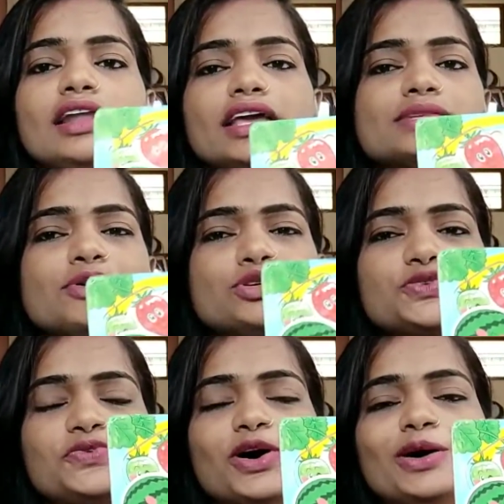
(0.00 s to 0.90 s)
लेकिन इसमें
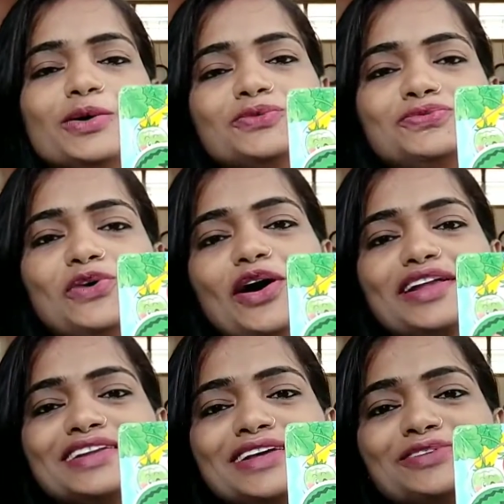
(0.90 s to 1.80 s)
कुछ
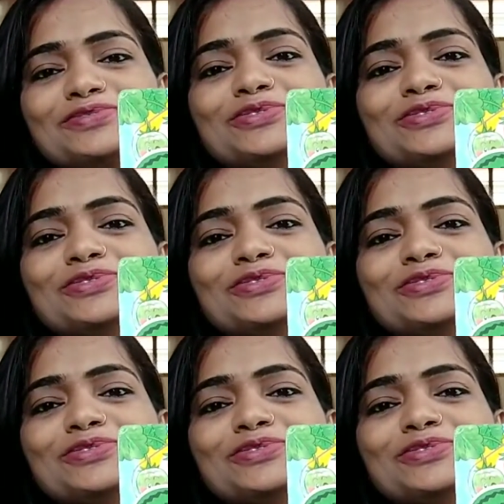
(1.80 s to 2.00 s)
फॉरनर